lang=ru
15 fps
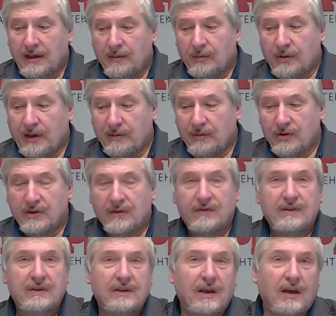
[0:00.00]
потому что в
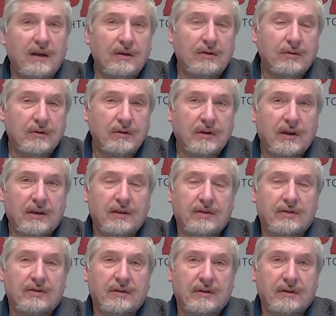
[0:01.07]
деталях он,
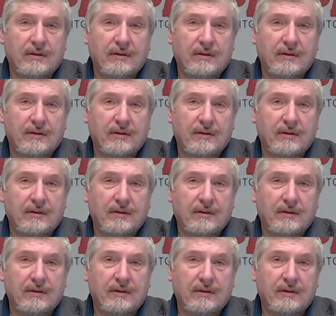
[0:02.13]
конечно,